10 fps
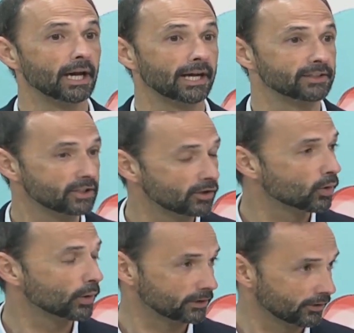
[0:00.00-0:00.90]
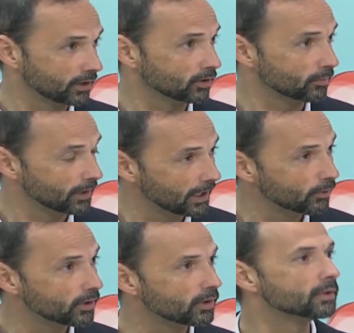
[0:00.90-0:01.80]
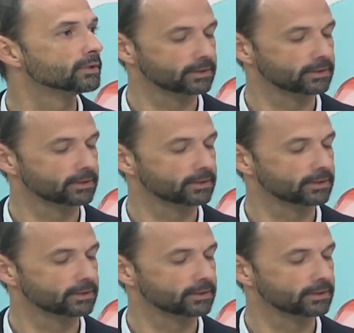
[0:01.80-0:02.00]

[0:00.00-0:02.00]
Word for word: Han sido 400.000 euros